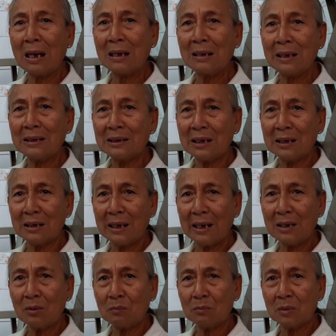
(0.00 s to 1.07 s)
lấy tiền
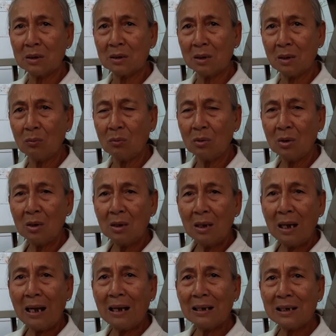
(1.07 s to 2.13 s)
để trong mình đâu
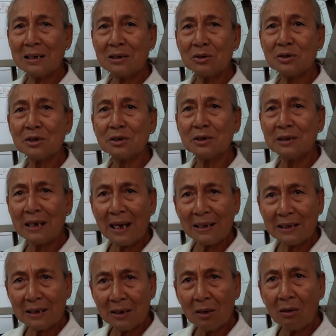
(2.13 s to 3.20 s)
ăn cái gì nó trừ da
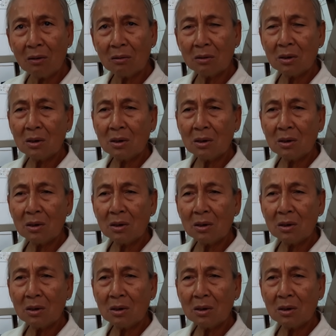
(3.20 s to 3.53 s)
vậy đó